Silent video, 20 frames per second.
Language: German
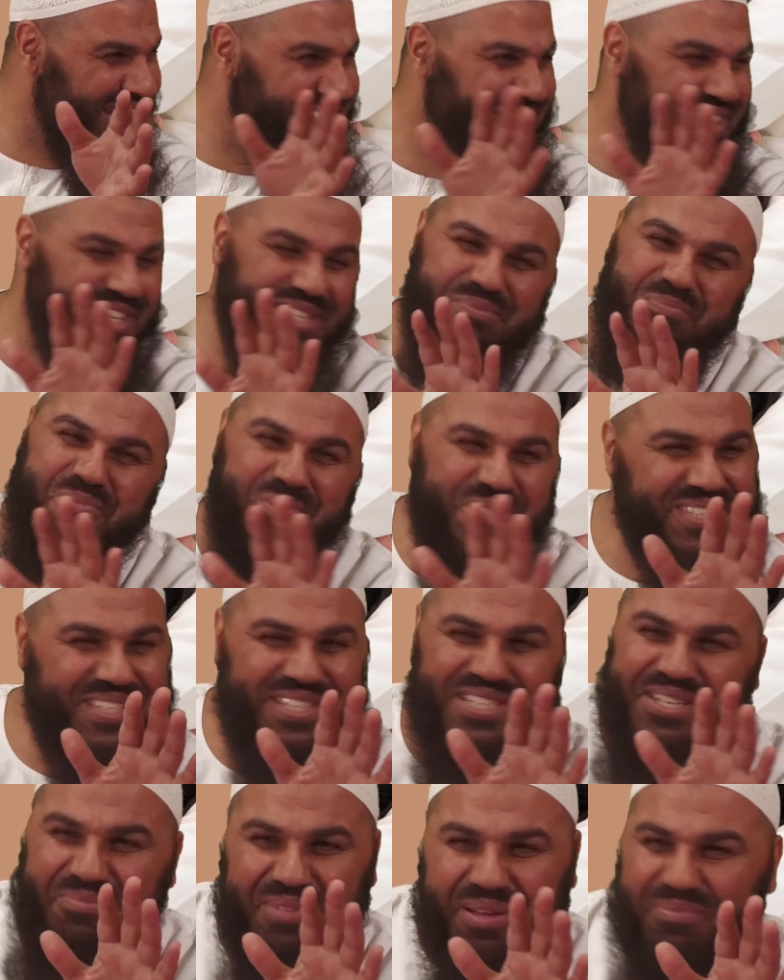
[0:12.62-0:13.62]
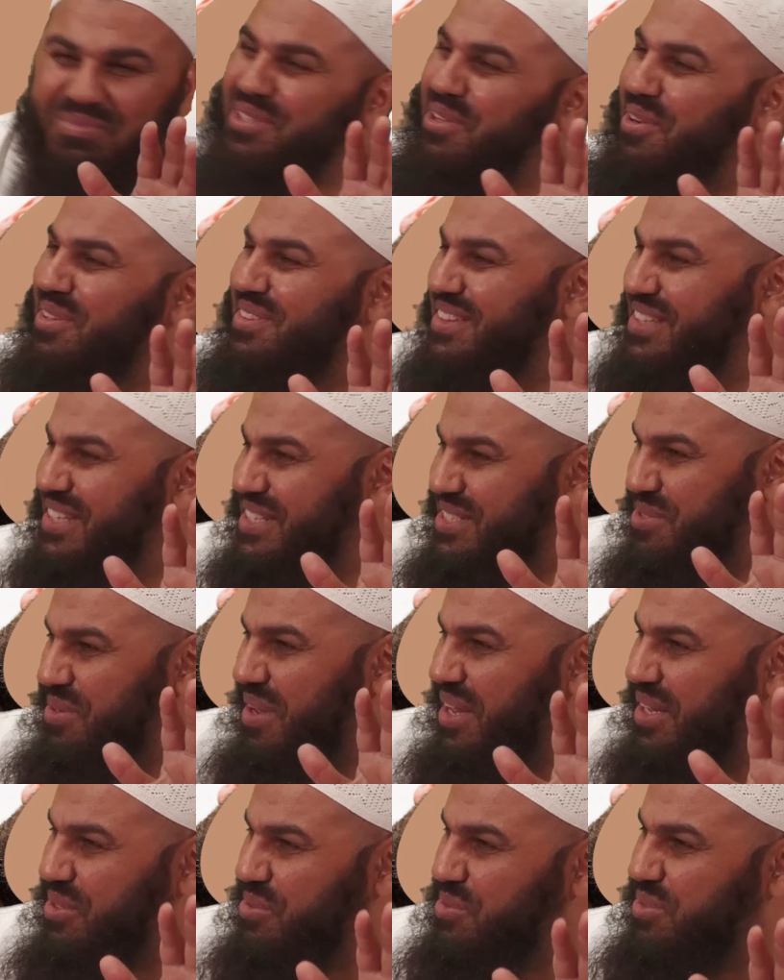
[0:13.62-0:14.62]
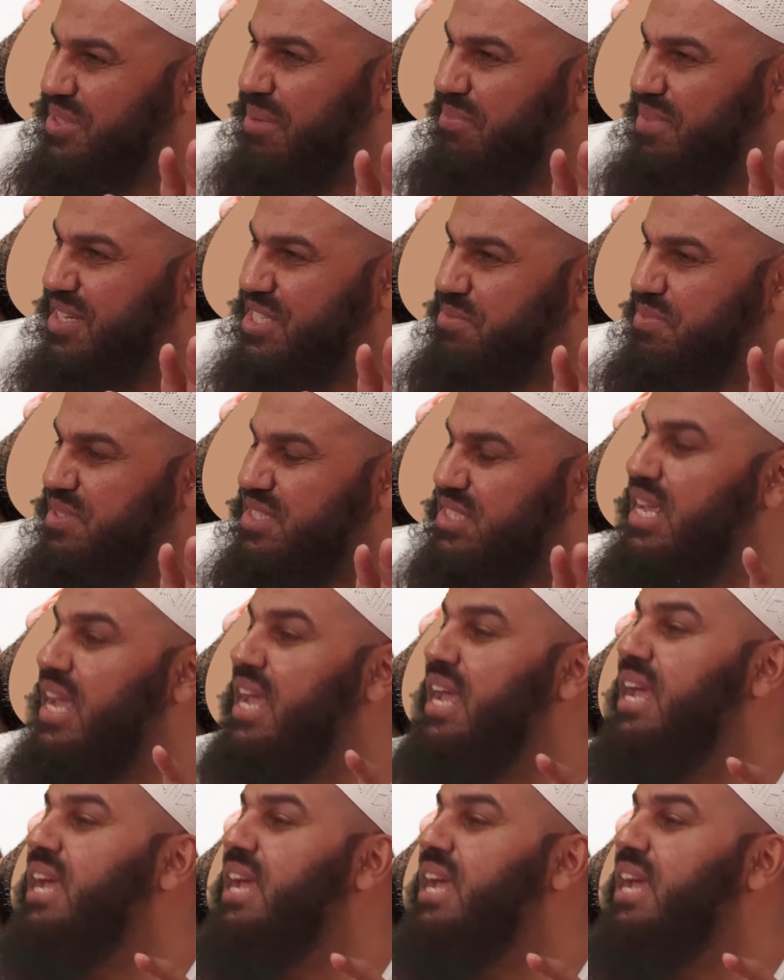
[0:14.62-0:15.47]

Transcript: Das muss nicht immer bedeuten, dass du ein guter Mensch bist.